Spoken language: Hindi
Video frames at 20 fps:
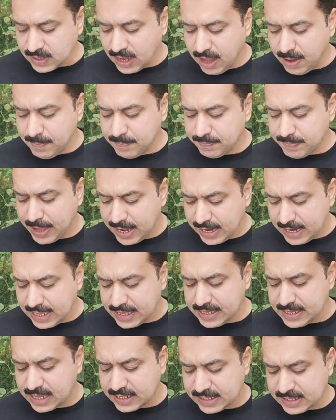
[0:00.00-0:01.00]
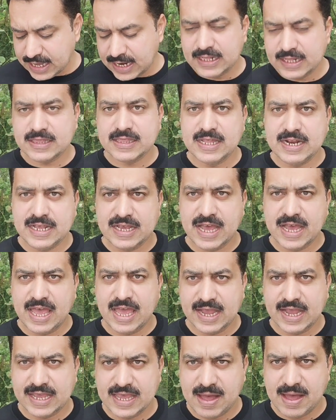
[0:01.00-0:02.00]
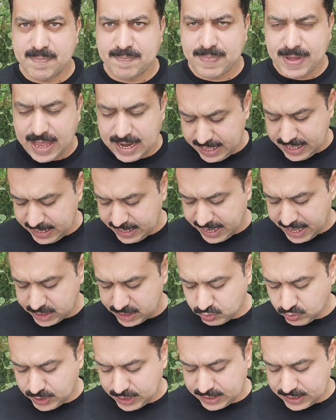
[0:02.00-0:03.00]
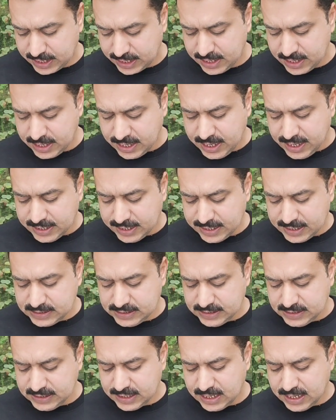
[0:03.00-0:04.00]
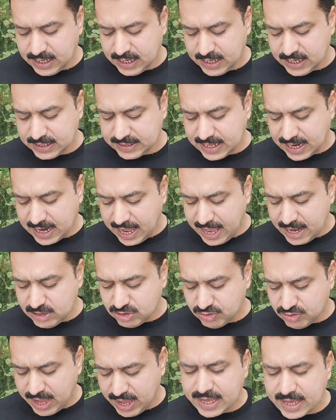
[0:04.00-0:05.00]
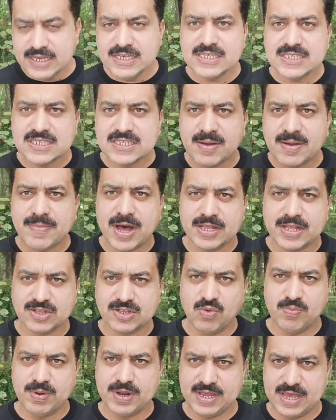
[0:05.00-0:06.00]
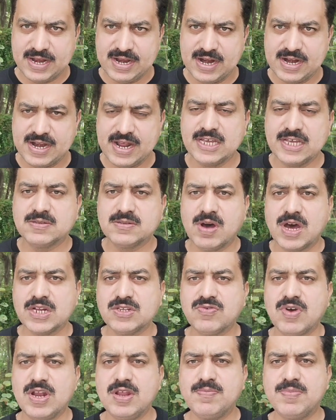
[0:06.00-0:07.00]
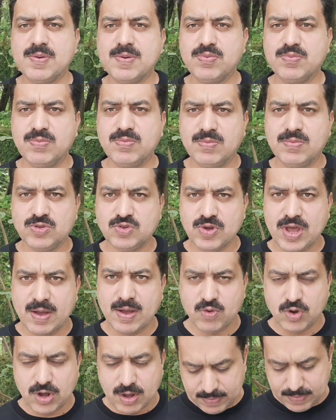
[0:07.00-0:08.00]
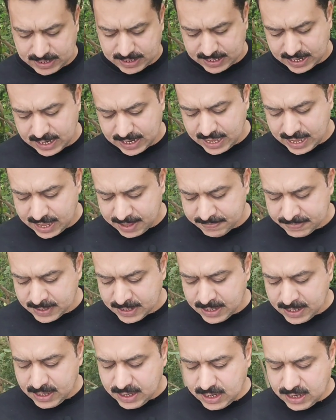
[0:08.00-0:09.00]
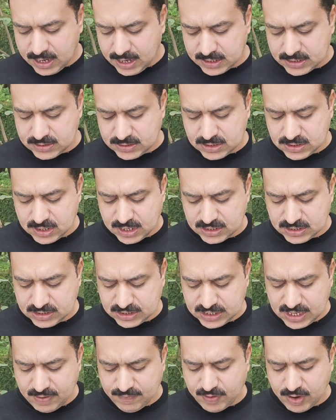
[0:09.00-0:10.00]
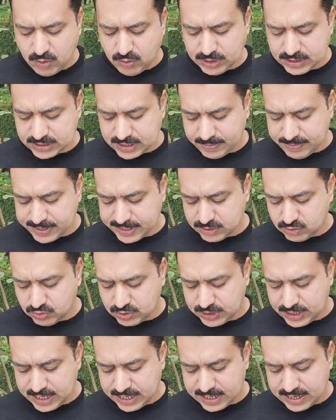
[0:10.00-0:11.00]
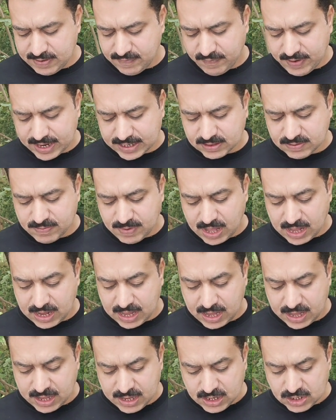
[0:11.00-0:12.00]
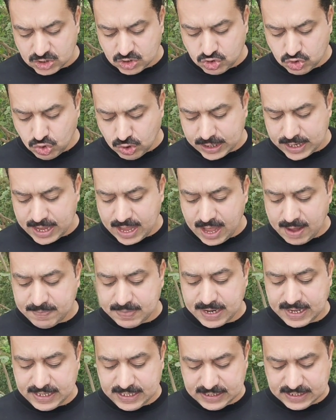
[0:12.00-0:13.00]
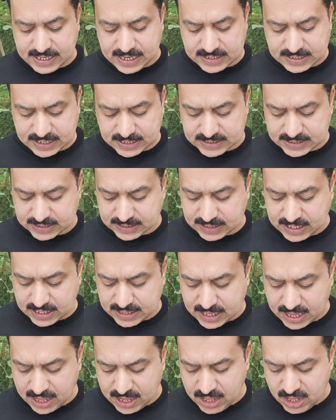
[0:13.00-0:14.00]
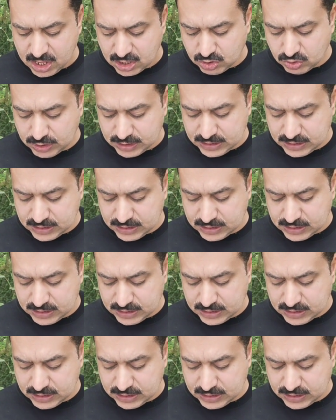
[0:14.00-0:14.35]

हम पहले ही अदालत ने लिखा है कि हम पहले ही कह चुके थे कि जी दलाइल जो है इस समात के ऊपर यानी अट्ठाईस मार्च वाली पे जो है मुकम्मल करने हैं जी एम फारूकी साहब के एसोसिएट ने वक्त मांगा जो कि अब नहीं दिया जा सकता था तो